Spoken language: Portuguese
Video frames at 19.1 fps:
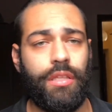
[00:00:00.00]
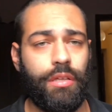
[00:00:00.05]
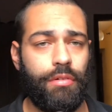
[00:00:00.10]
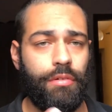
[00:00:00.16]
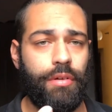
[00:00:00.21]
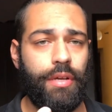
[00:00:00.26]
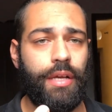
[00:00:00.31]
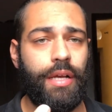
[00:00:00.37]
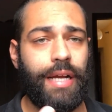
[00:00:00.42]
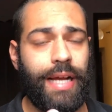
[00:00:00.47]

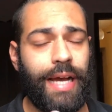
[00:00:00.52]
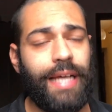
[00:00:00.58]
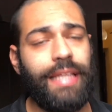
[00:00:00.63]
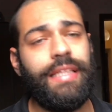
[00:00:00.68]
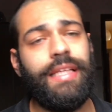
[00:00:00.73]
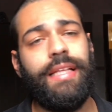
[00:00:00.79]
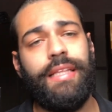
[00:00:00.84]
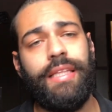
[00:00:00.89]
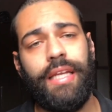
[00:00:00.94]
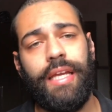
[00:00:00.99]
Então,
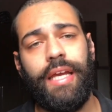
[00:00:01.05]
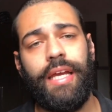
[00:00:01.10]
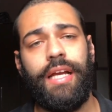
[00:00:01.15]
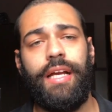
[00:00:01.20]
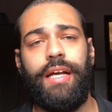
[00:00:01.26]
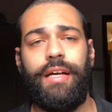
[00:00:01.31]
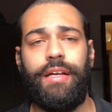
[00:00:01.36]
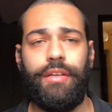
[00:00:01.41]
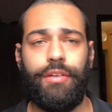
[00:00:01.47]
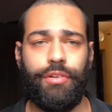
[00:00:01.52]
cada
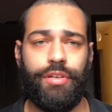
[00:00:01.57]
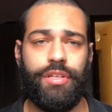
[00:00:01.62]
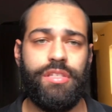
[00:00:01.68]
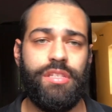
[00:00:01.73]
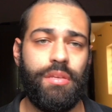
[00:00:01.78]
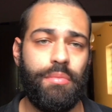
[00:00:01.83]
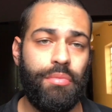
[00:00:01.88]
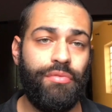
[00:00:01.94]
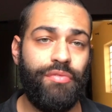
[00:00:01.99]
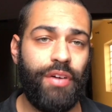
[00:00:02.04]
entrega eu
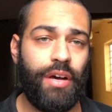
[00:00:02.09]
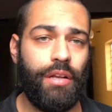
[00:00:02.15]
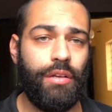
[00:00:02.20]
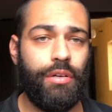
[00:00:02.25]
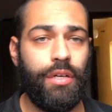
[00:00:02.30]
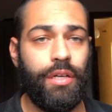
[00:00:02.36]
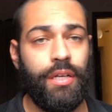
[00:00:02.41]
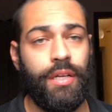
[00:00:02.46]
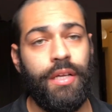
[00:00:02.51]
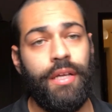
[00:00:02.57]
recebo um
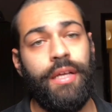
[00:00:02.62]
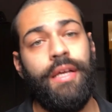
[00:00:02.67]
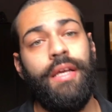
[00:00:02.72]
valor